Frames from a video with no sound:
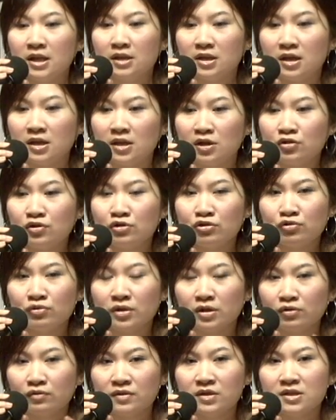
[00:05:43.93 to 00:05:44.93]
你你去做
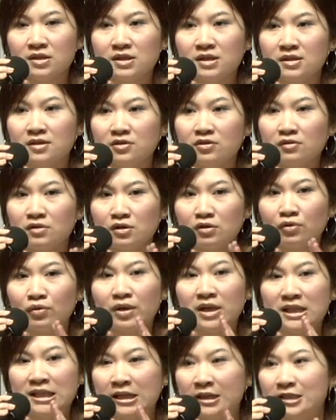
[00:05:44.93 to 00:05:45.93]
很多事情的时候，你都
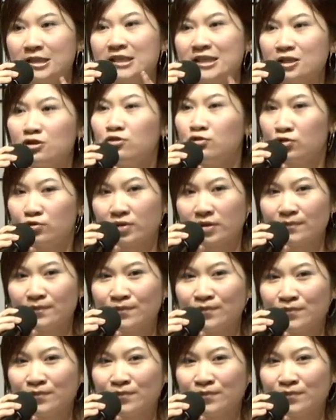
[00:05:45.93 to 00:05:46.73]
会很精准。